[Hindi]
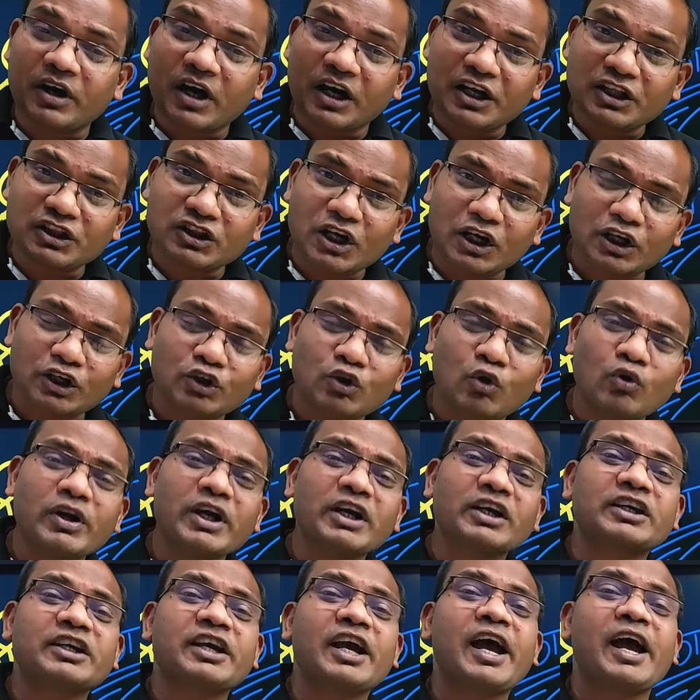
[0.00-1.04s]
गणितज्ञों
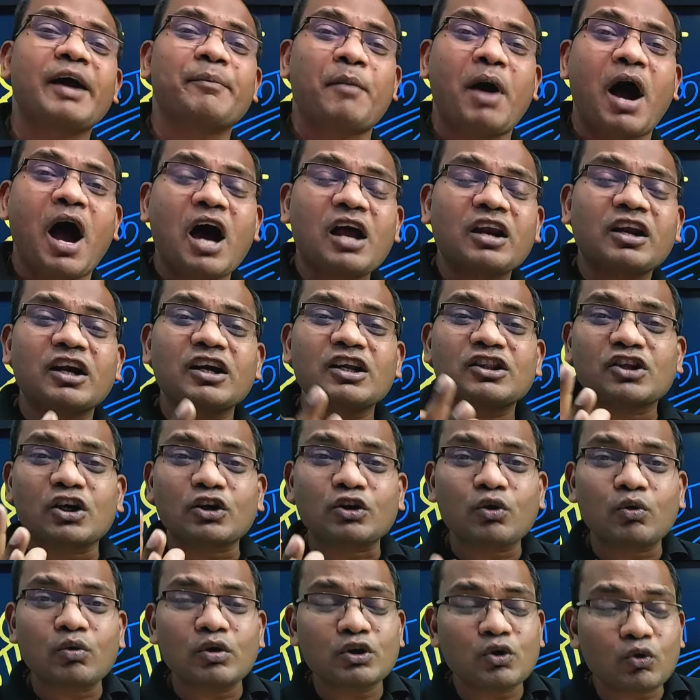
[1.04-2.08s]
ने किया है महान
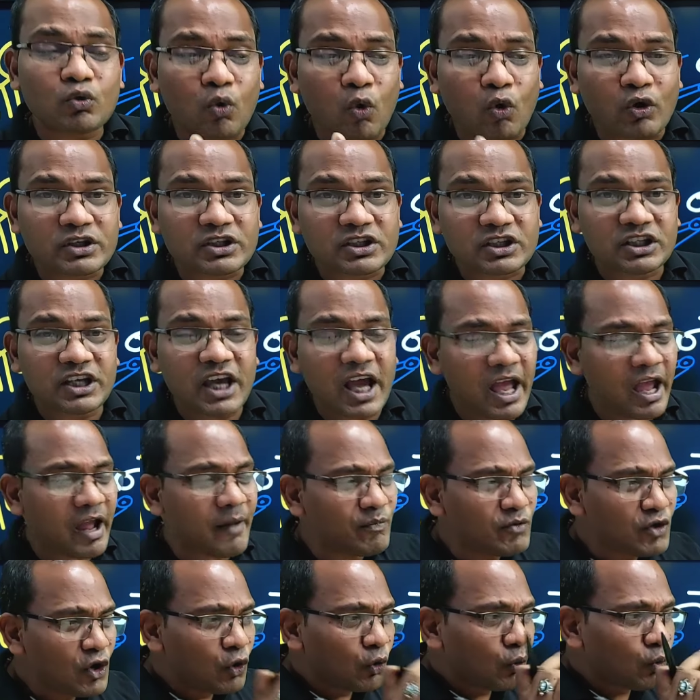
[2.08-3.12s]
गणितज्ञों ने जो खोज किया
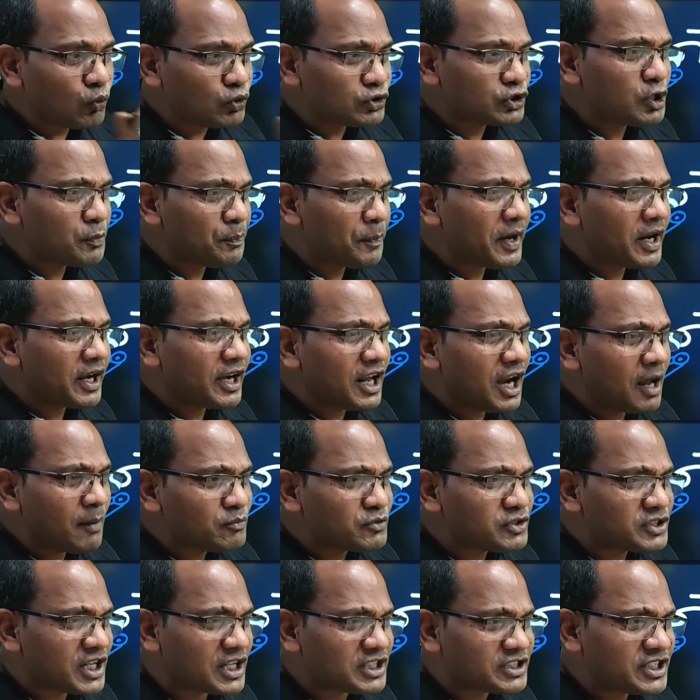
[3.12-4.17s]
है उसी पर अगर
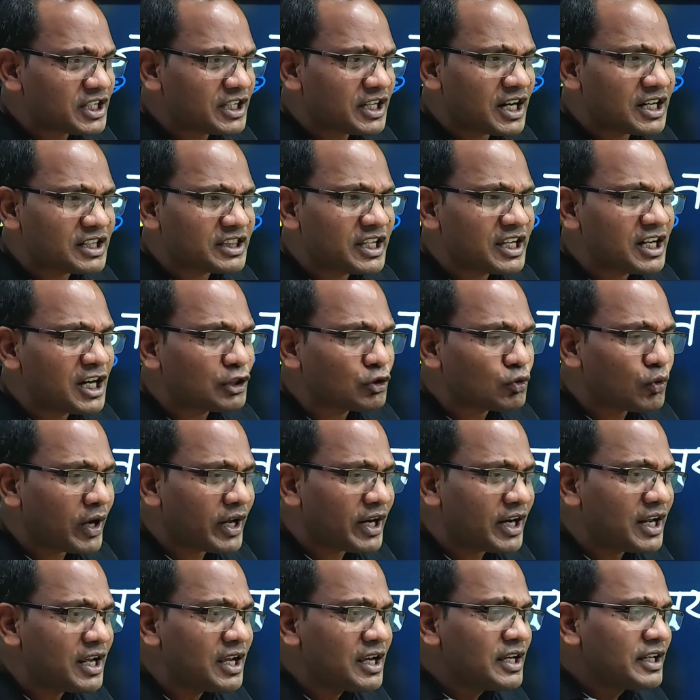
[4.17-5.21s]
हम चर्चा करते हैं ना तो
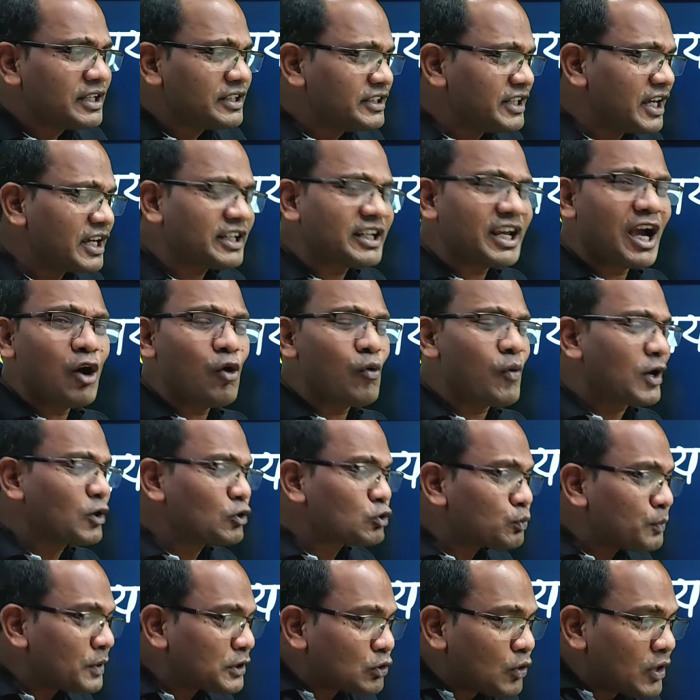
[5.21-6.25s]
अरे ये क्या हुआ
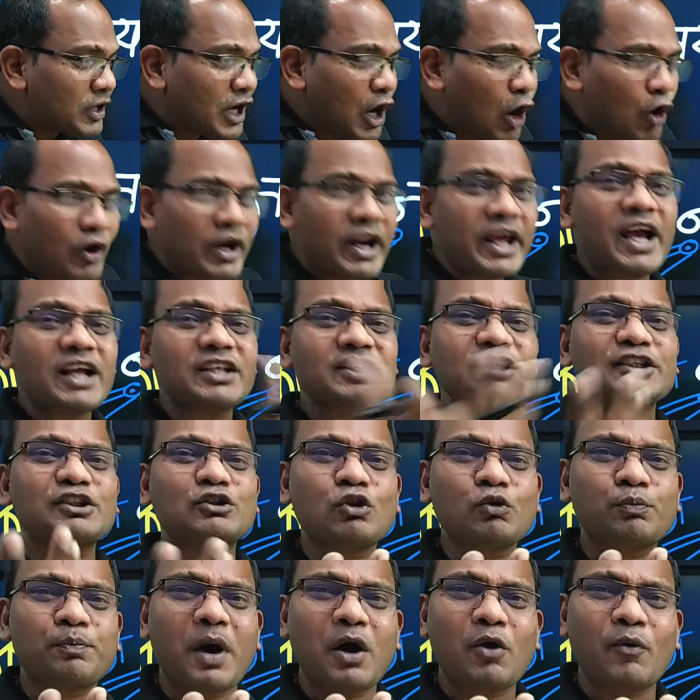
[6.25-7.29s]
उसमें तो एक और नया चीज
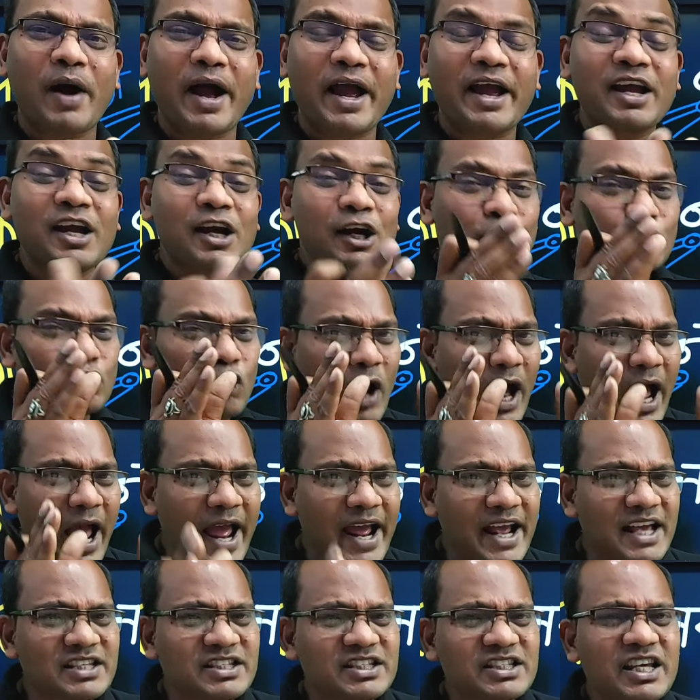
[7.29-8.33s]
छुपा हुआ है तो
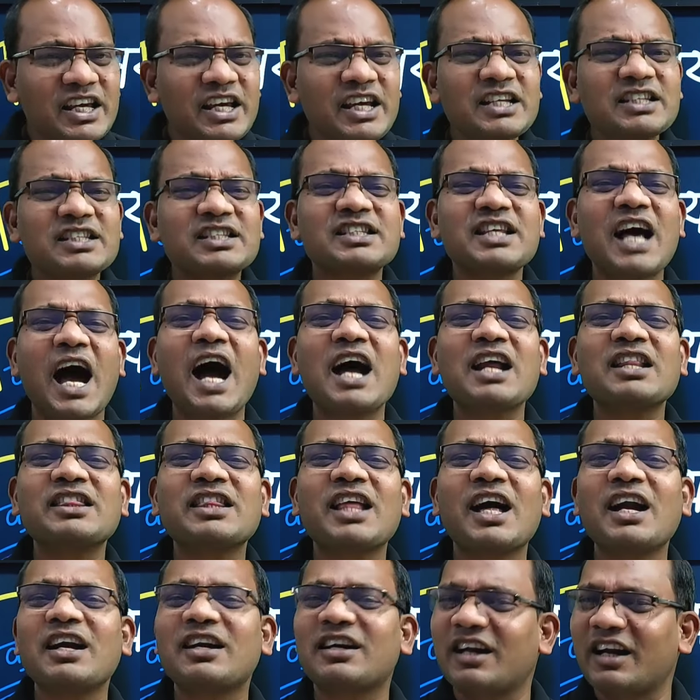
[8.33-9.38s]
ऐसे ही
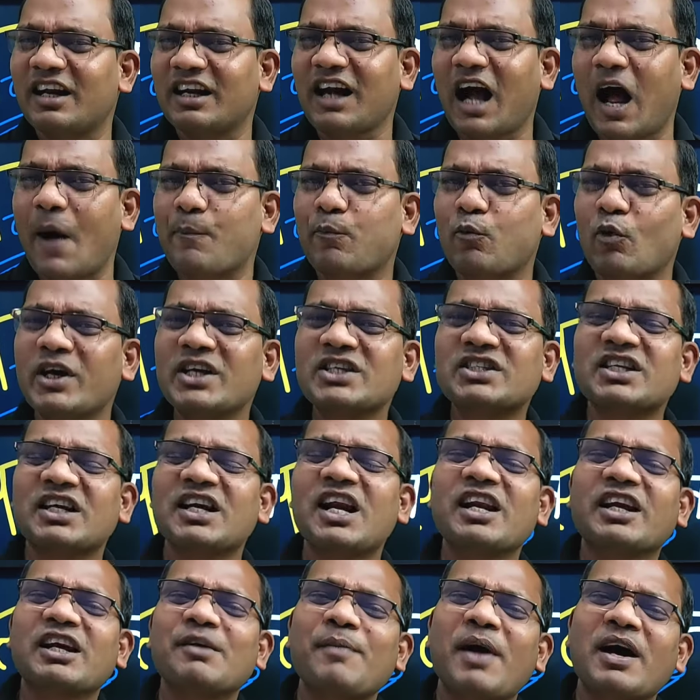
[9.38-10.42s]
शानदार ट्रिक आपको इस
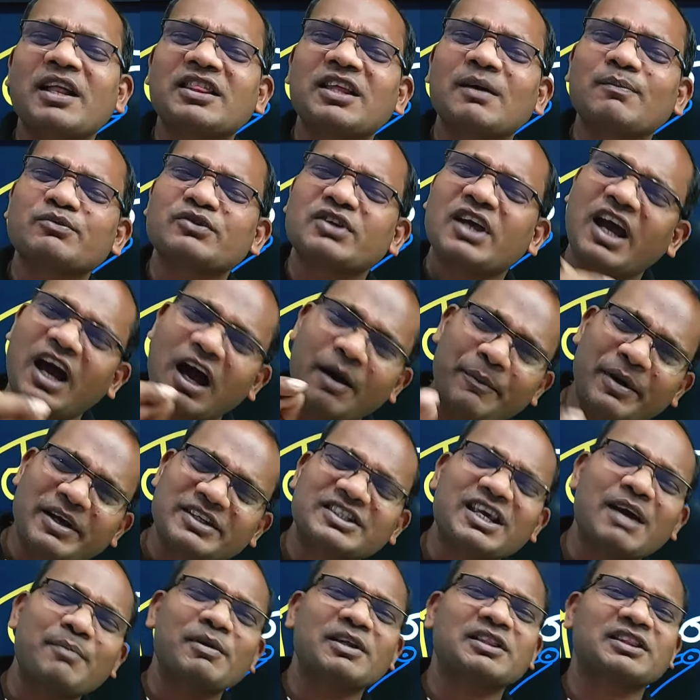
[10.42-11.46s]
चैनल के माध्यम से
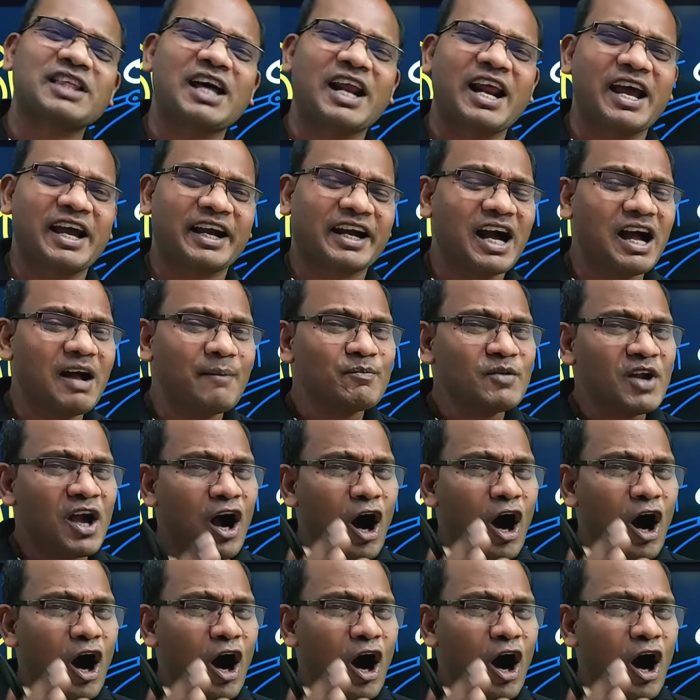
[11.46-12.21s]
हमेशा मिलता रहेगा